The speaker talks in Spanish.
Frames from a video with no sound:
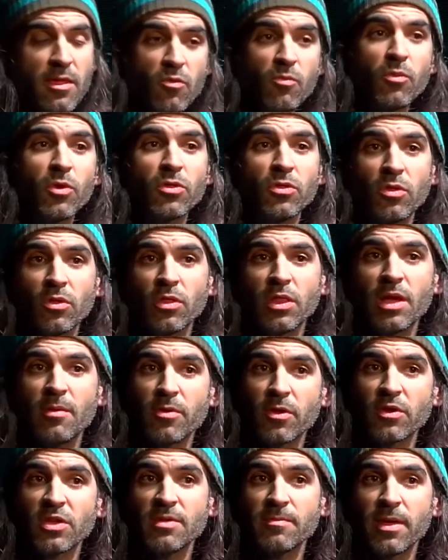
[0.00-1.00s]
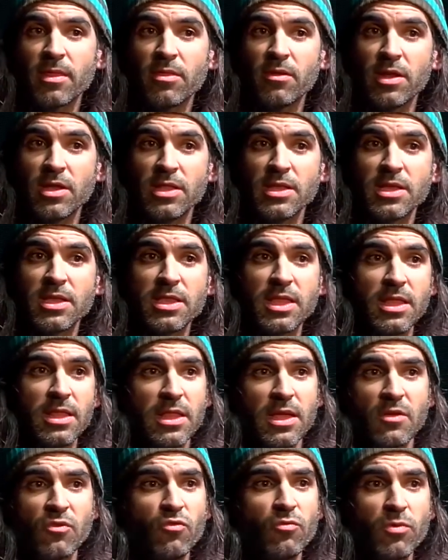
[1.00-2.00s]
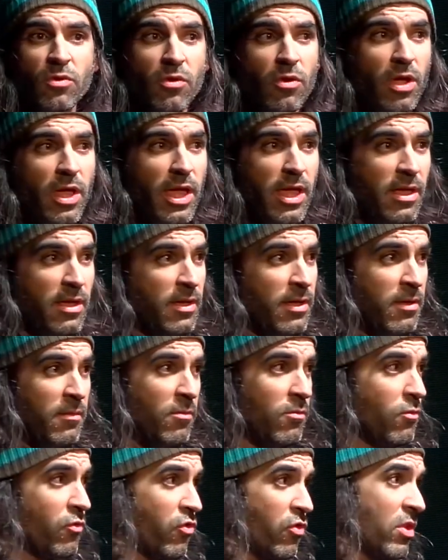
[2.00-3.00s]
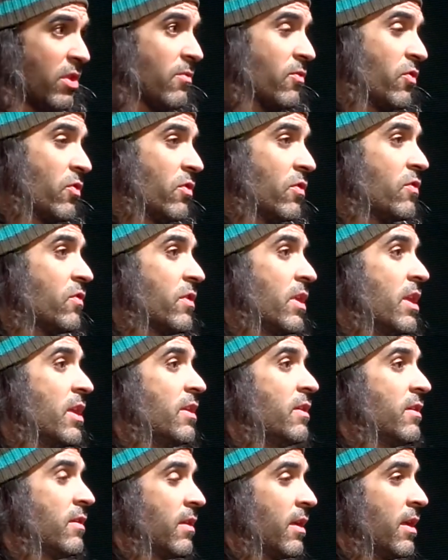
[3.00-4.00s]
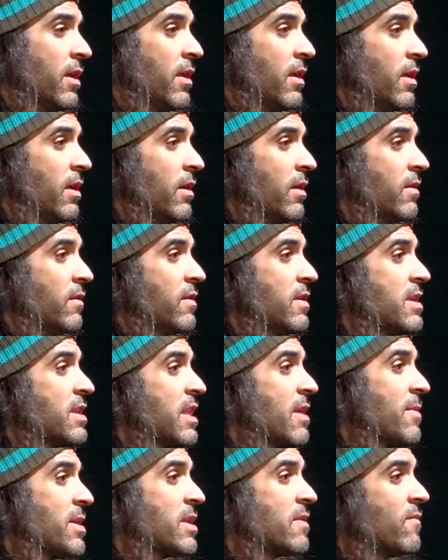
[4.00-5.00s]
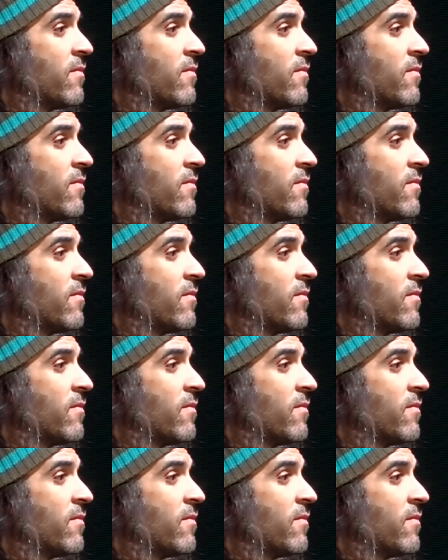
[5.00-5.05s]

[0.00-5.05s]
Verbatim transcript: hay un montón de aproximaciones distintas. Supongo que muchos de vosotros tenéis eh, sistemas